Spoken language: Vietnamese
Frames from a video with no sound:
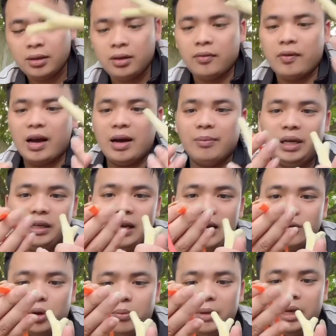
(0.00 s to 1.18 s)
và mình đã
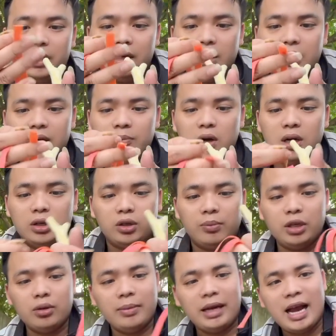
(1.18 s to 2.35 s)
chuẩn bị uh, mọi người chuẩn bị
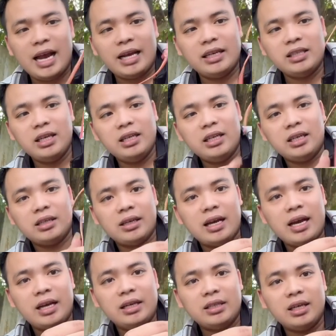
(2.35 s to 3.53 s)
cho mình hai cái dây nhé
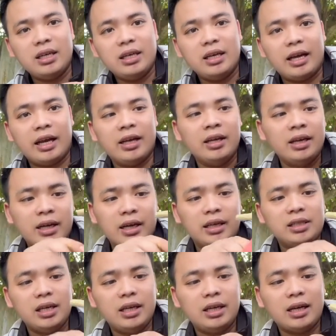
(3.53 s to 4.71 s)
hai cái dây này cái
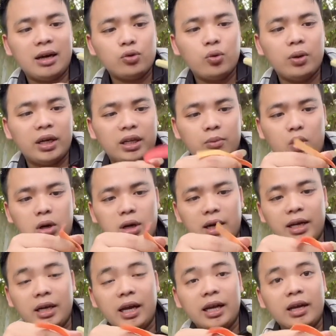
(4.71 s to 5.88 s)
dây cao su này thì mọi người
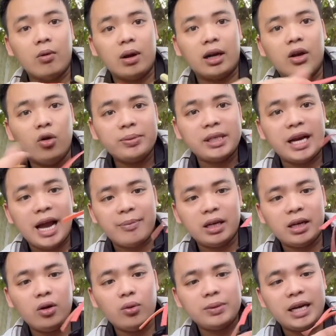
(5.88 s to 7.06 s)
lên đấy của cái lốp xe đạp ấy
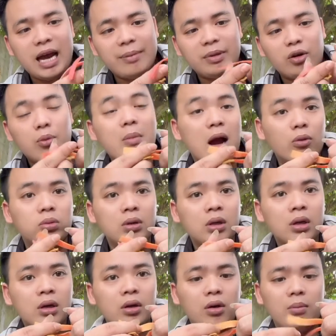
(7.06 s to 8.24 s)
cái lốp xe đạp thì nó mỏng
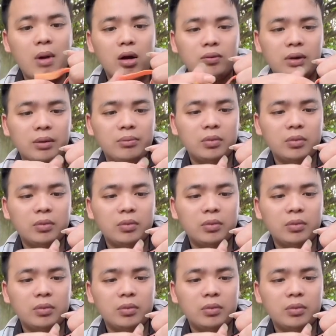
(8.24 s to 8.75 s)
nó mỏng mà